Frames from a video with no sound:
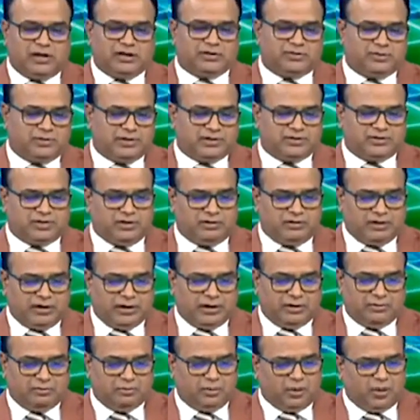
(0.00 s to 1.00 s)
आसपास चल
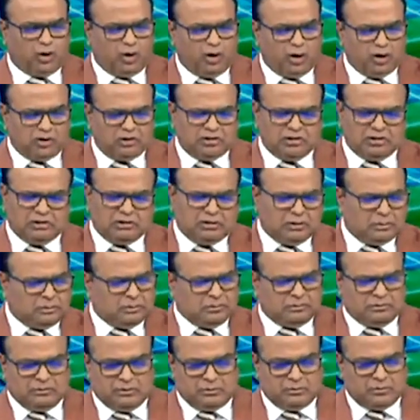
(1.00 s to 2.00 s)
रहा है बहुत ही अंडर
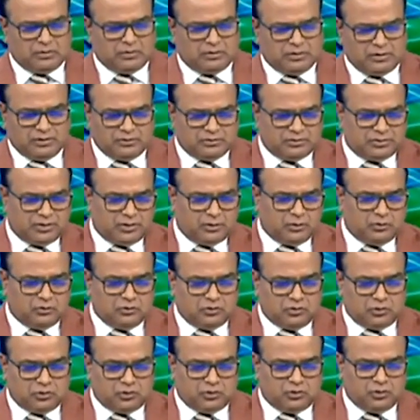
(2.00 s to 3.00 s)
परफॉर्मर मतलब उसने
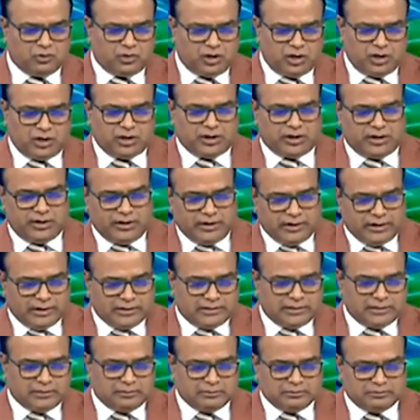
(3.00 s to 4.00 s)
लोगों को दुखी कर लिया
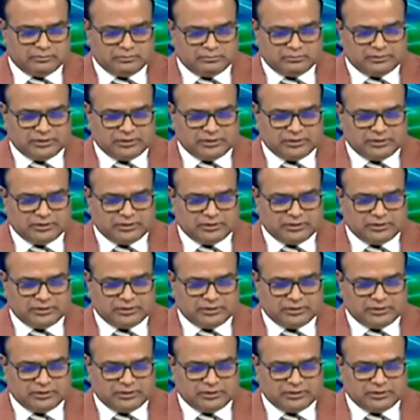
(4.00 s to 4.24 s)
एकदम